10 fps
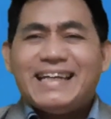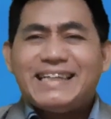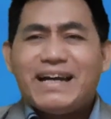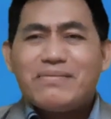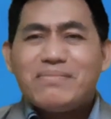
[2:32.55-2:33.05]

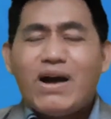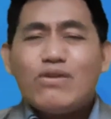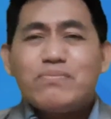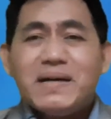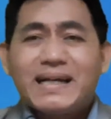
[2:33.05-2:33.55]
yang
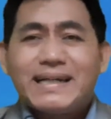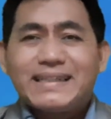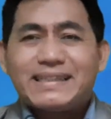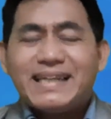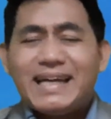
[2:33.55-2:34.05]
mau
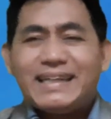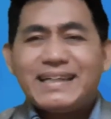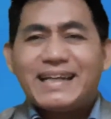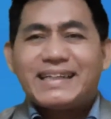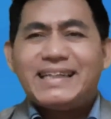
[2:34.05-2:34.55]
bekerja
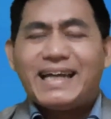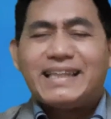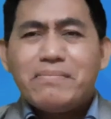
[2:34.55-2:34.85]
dengan giat,